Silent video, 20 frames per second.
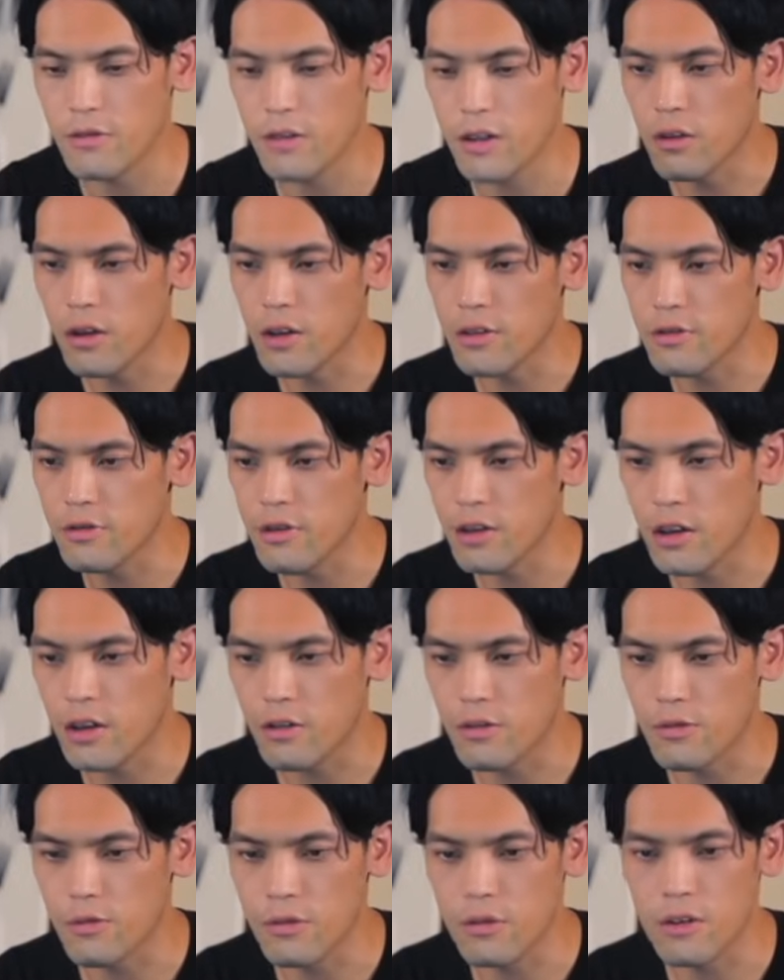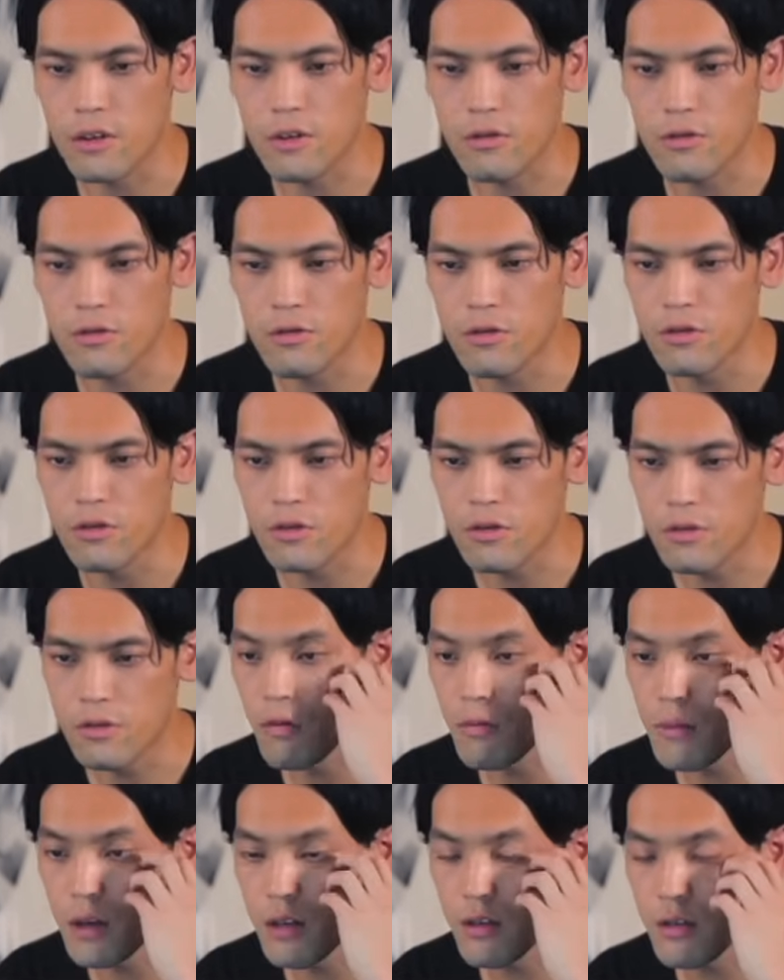フ。これ安いなって思ったのと、
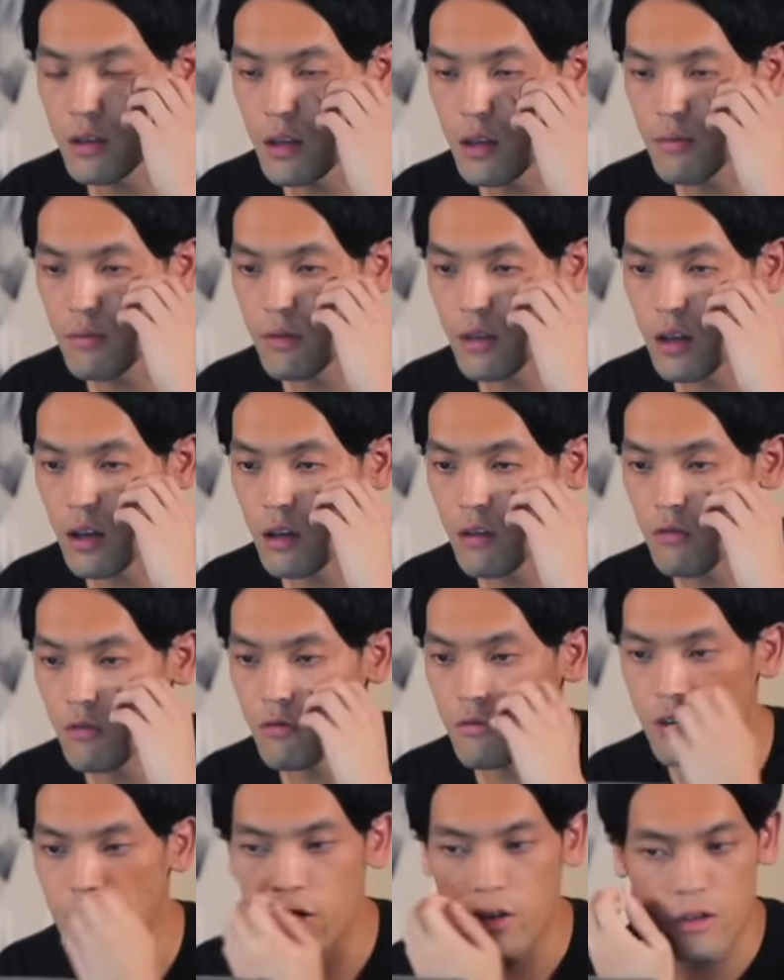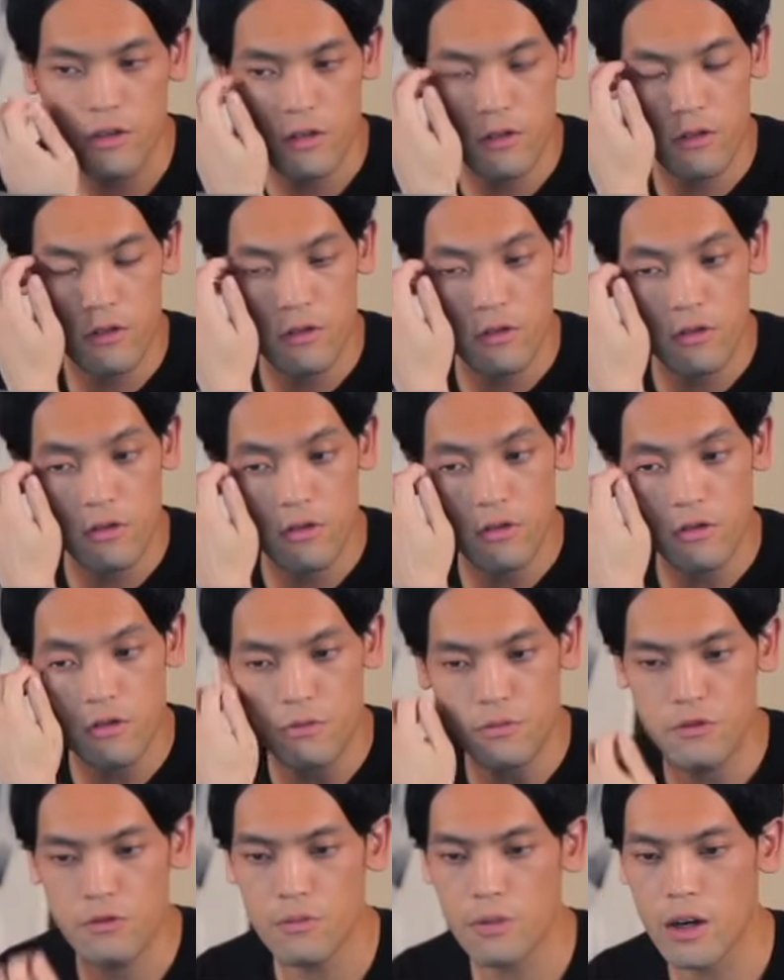このマグセーフ対応のワイヤレス
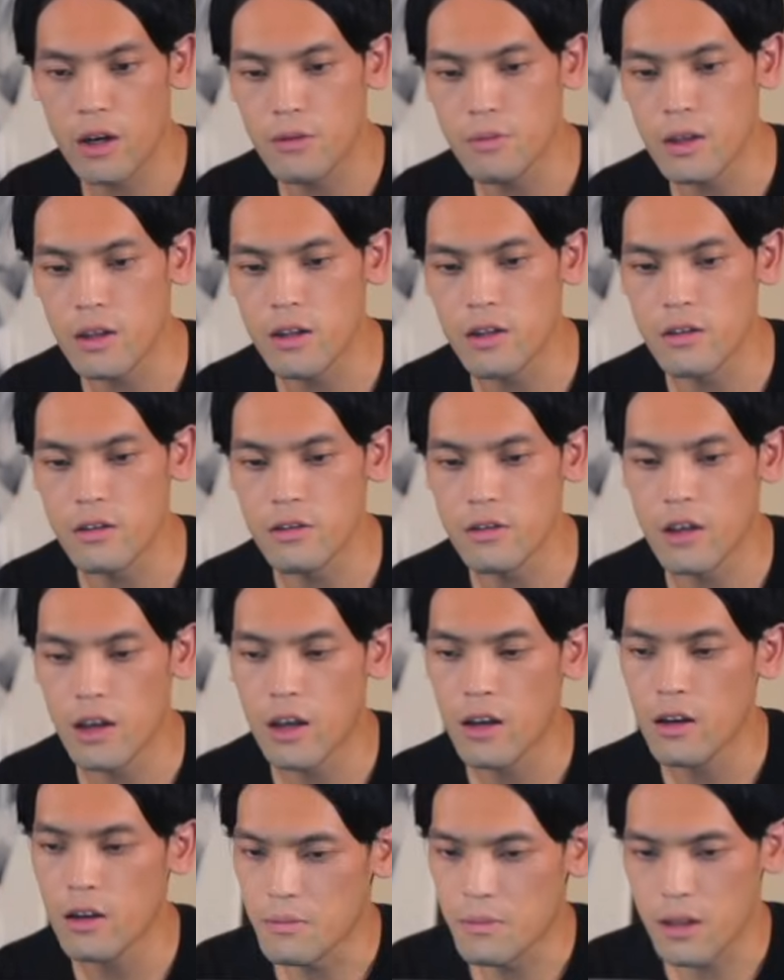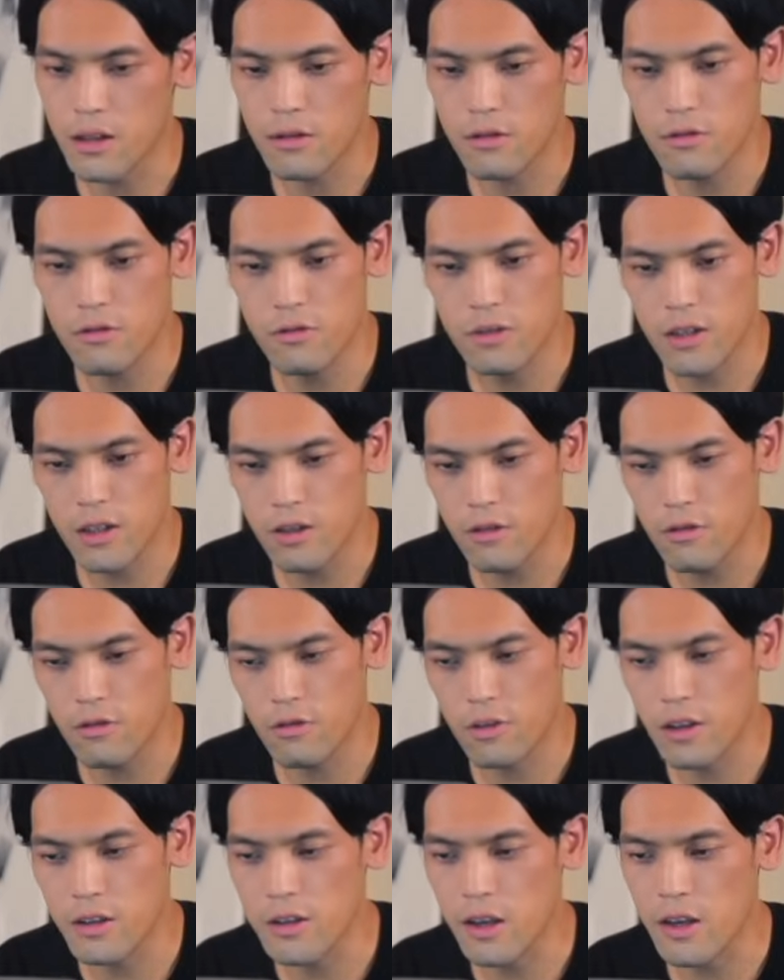のモバイルバッテリーですね。まあ、どっちかという
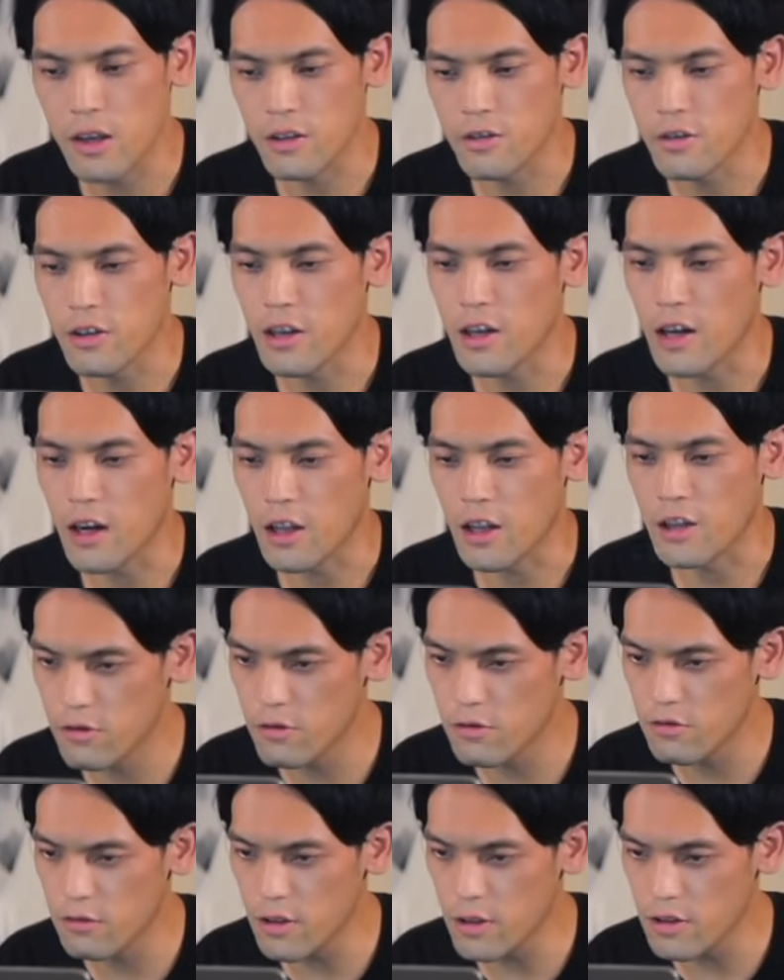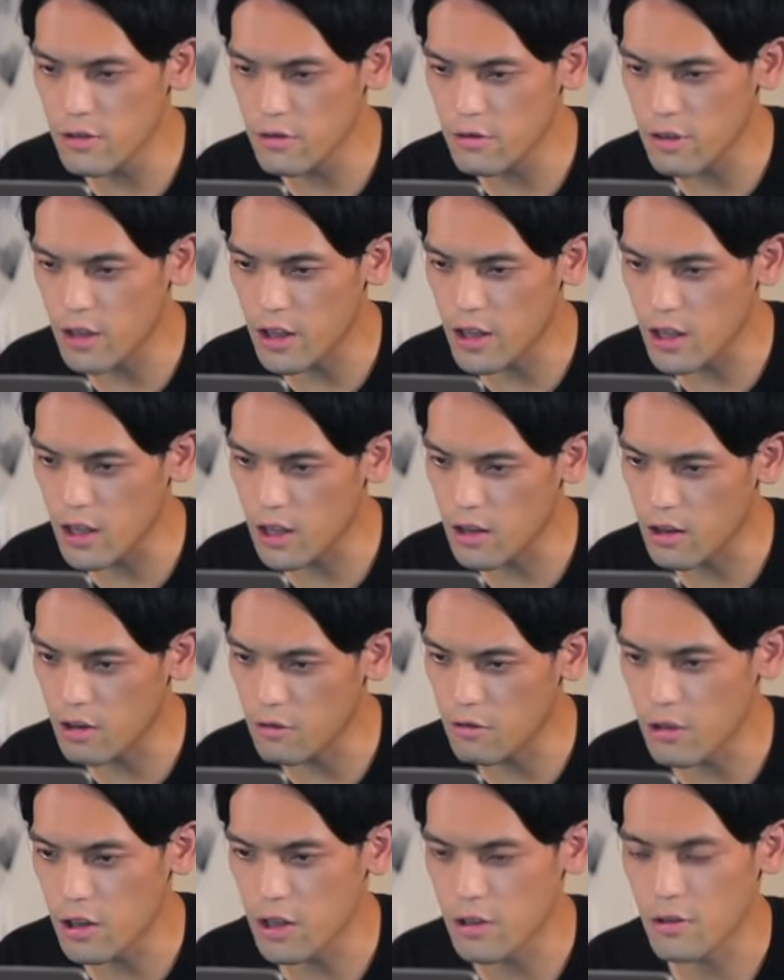とデザインが好きから。充電速度は
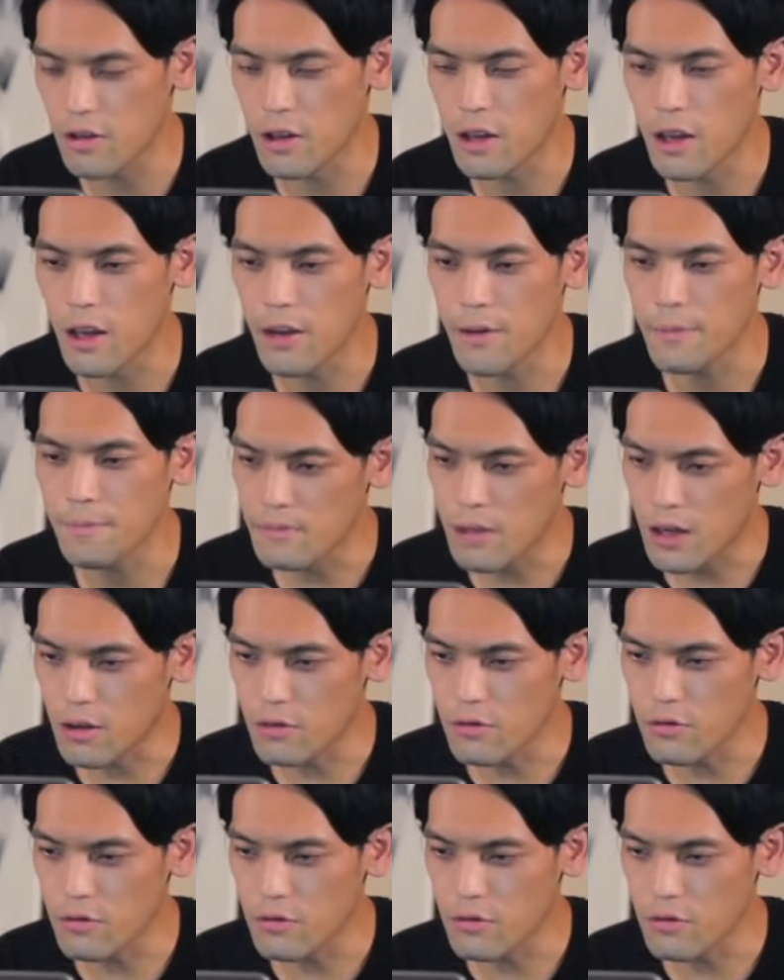7.5W なんで、まあ、